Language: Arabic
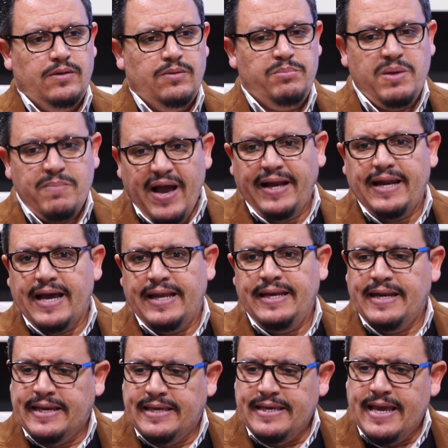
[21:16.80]
بمعنى
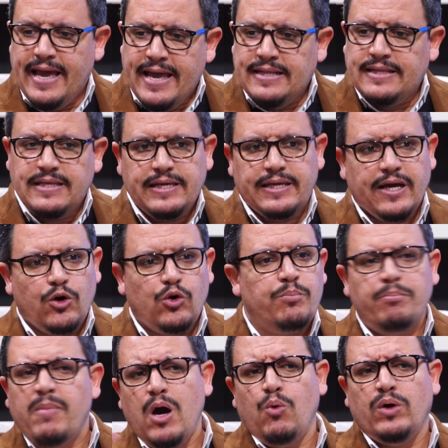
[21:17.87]
أنك أنت كأم
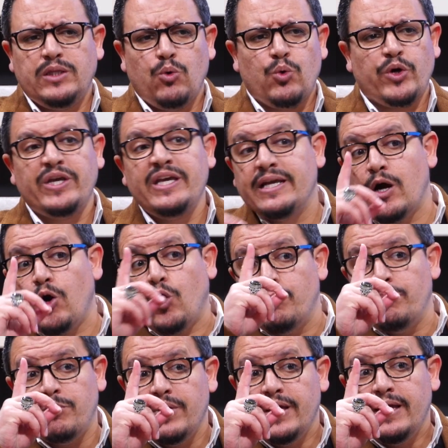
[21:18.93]
ما هو دورك
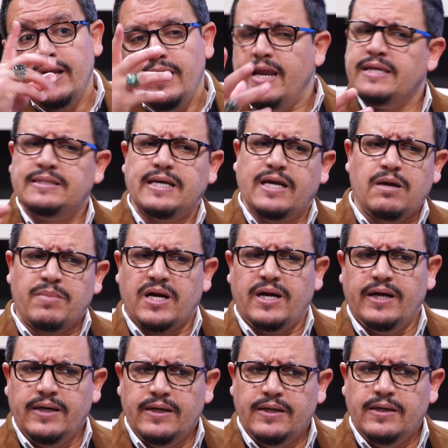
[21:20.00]
كأم ليس
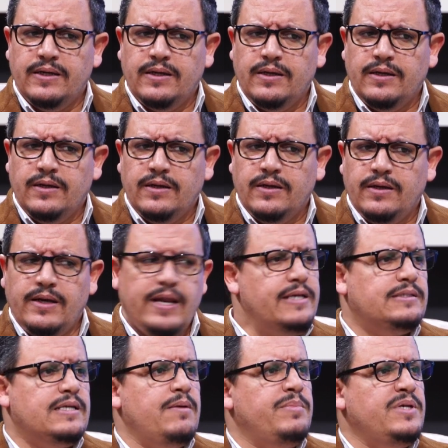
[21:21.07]
كامرأة
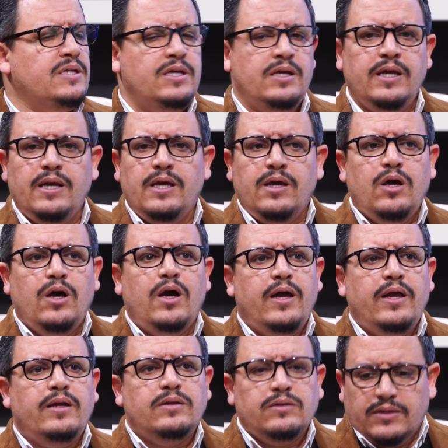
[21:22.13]
ليس ب...
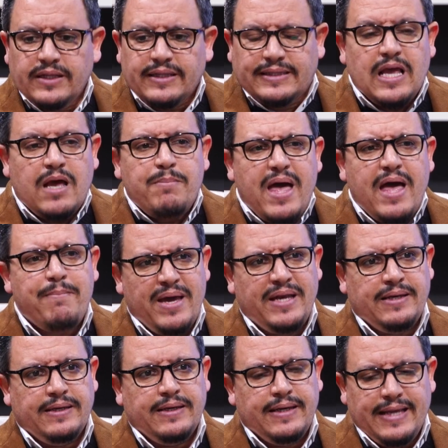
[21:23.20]
لتستأهلي هذه
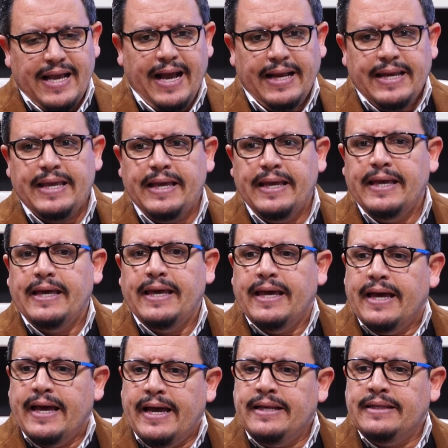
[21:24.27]
تماما يعني الصفة
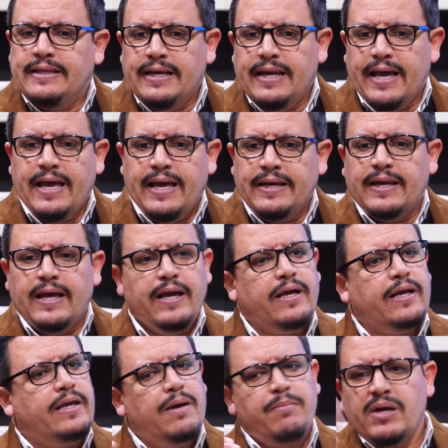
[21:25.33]
أو أنت هذا الآن الاسم
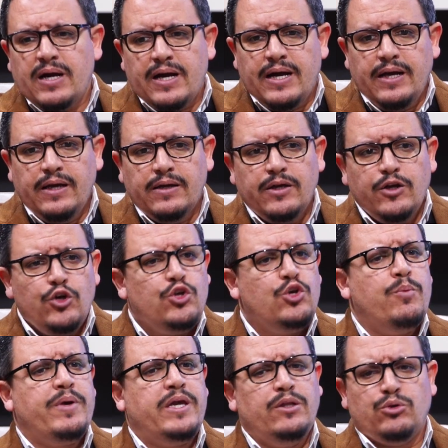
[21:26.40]
كامرأة
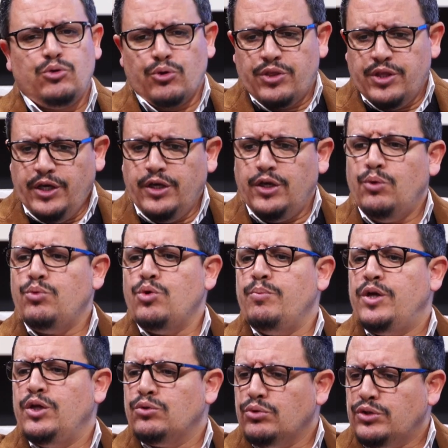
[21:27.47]
يمكن ترضعي
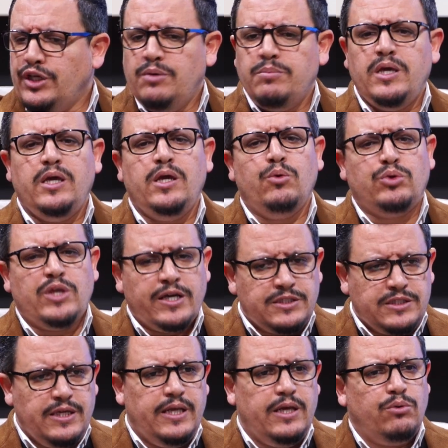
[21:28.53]
ويمكن تطعمي
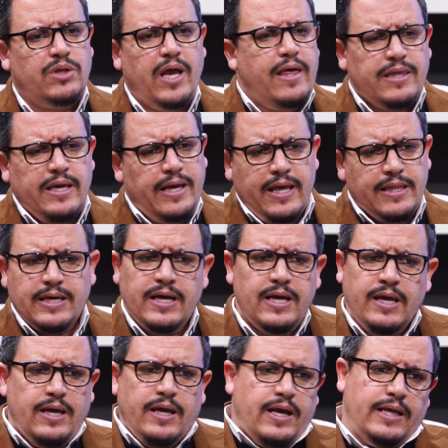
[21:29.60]
وتغسلي وت... هذا هذا
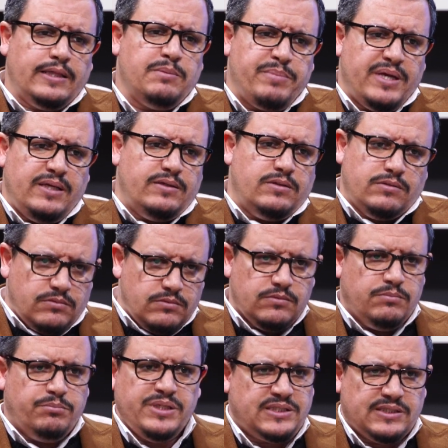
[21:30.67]
هذا بال...
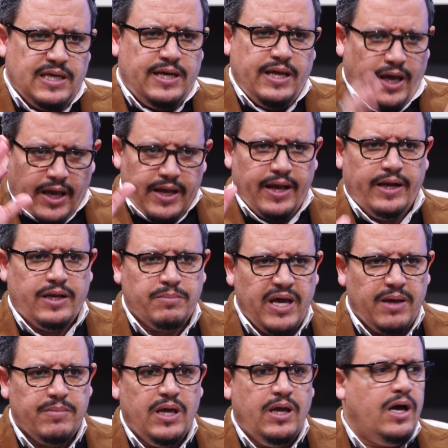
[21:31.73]
بالسليقه
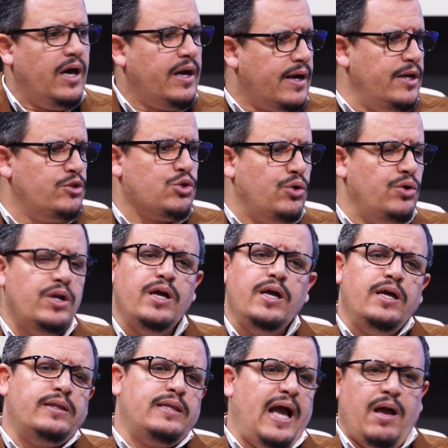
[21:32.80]
يعني الرجل عادية.
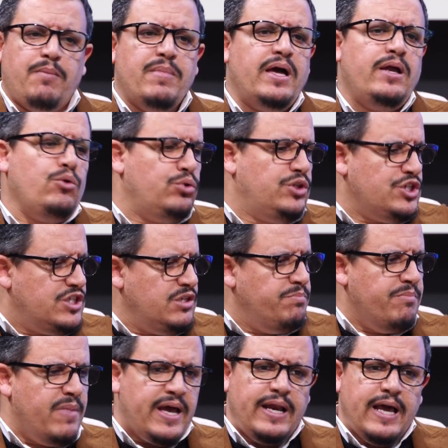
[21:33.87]
تعمل وتجذب
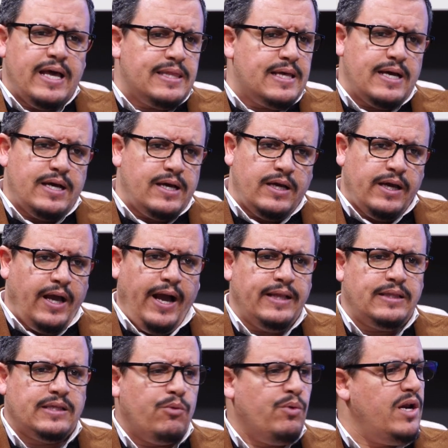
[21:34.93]
مال هذا
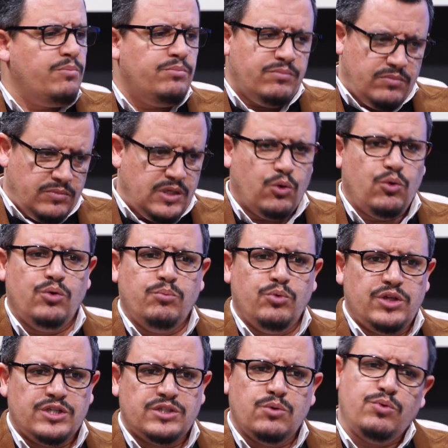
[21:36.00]
حتى ولم تكون
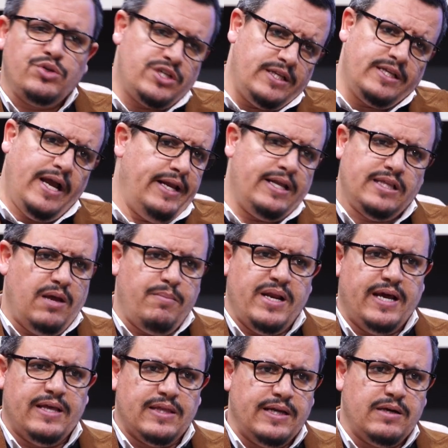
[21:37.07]
متزوجا يعني تعمل
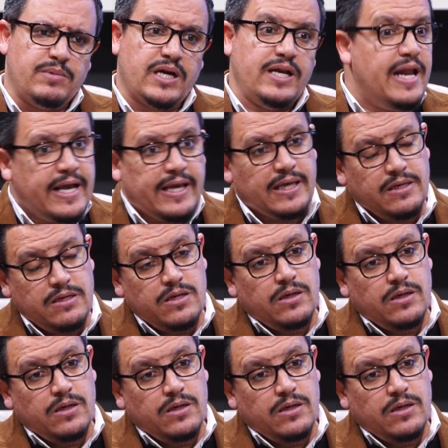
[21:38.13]
هذا الامر لكن